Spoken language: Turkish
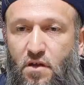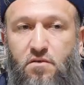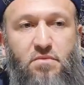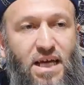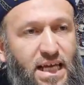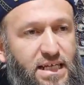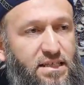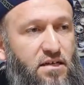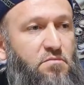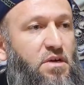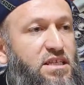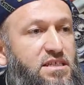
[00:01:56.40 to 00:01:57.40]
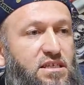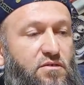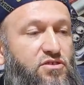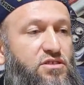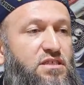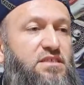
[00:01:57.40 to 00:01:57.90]
Melekler Bedir
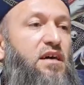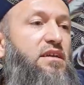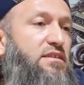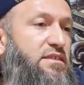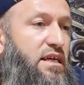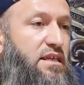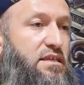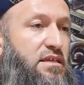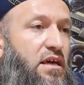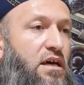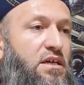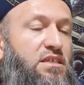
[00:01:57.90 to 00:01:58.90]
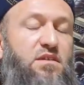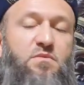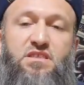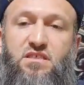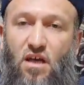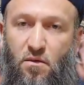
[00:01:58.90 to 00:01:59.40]
savaşında sarıklı geldi.
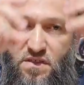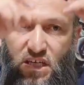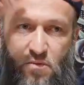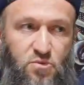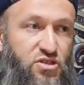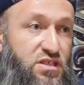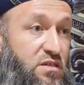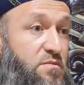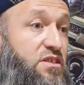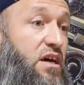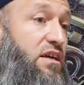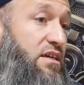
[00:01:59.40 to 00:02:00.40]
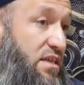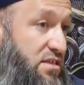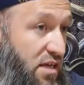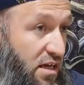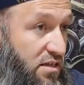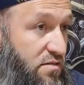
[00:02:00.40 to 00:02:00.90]
Kimisi tam sarmıştı, kimisi arkadan
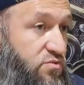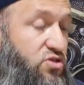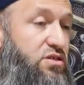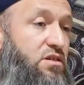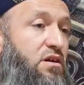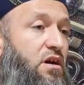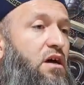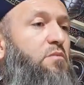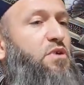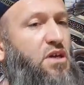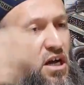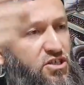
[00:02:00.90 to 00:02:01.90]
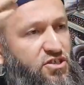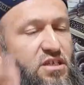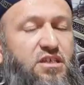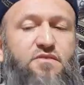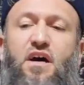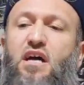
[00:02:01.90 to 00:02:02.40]
sarkıtmıştı. Birkaç
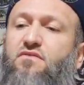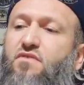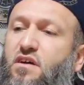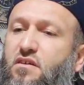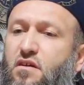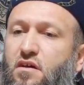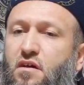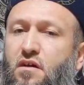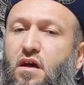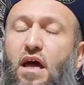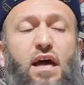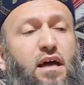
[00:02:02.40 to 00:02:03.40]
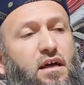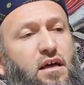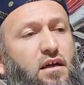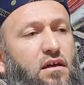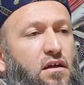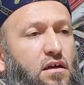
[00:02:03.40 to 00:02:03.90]
rivayet var. E
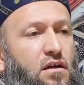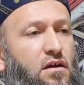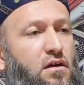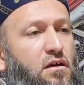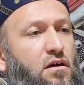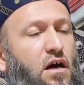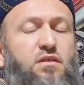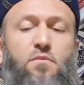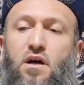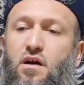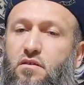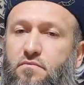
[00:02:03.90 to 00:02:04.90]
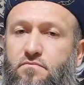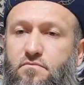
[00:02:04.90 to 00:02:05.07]
hadi bakalım.